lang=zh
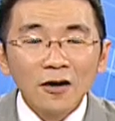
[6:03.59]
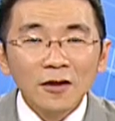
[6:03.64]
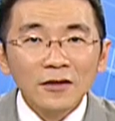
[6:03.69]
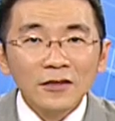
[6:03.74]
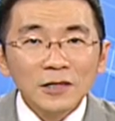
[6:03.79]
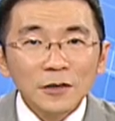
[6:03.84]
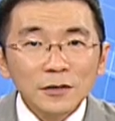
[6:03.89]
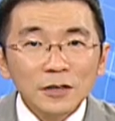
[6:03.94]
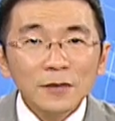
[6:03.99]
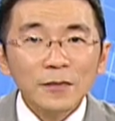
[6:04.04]

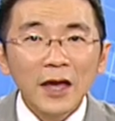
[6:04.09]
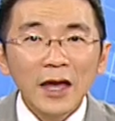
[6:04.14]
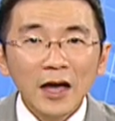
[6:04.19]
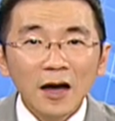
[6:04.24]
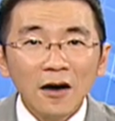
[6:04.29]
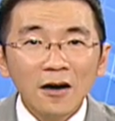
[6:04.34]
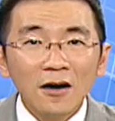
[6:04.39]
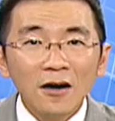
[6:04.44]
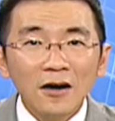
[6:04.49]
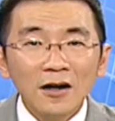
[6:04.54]
是不是没
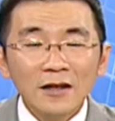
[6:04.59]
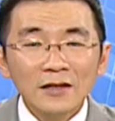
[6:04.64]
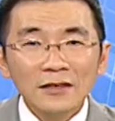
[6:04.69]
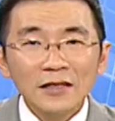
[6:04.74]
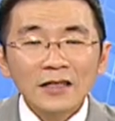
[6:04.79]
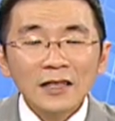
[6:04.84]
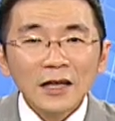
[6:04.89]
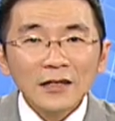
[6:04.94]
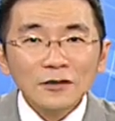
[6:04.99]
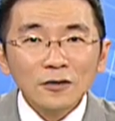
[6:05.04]
有？大
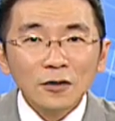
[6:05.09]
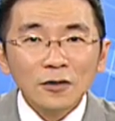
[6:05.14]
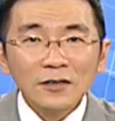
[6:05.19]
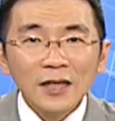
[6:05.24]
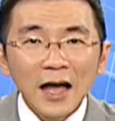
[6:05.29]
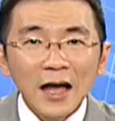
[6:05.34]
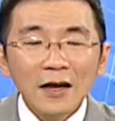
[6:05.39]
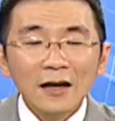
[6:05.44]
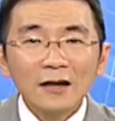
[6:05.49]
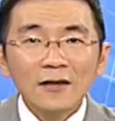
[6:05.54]
家手
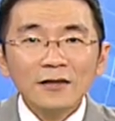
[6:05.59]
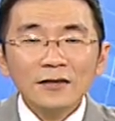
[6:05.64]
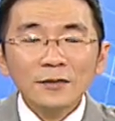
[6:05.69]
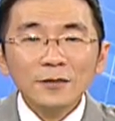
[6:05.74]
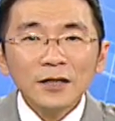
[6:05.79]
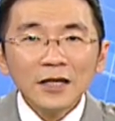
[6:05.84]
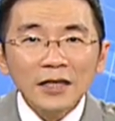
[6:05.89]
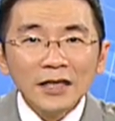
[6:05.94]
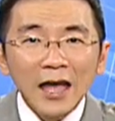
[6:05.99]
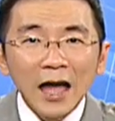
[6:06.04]
上是不
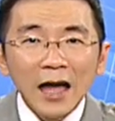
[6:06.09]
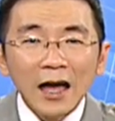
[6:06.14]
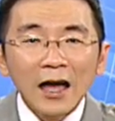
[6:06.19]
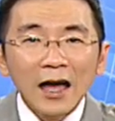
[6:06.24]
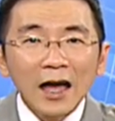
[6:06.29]
是一样？